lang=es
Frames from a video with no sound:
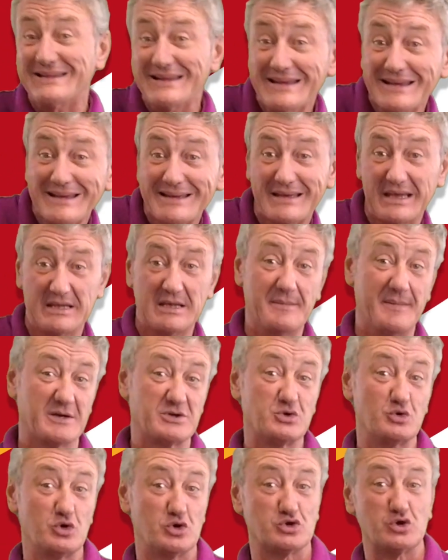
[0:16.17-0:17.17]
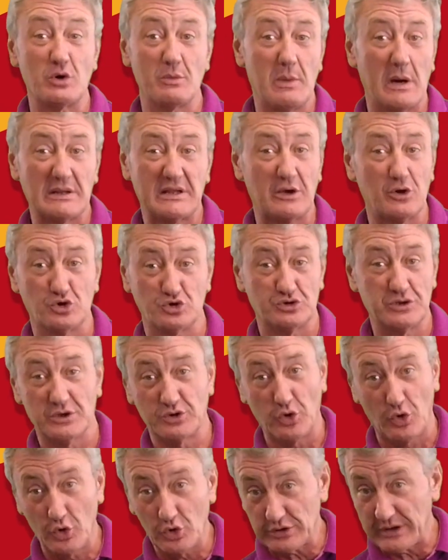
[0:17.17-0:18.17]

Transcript: ti que llevas unos neumáticos de todo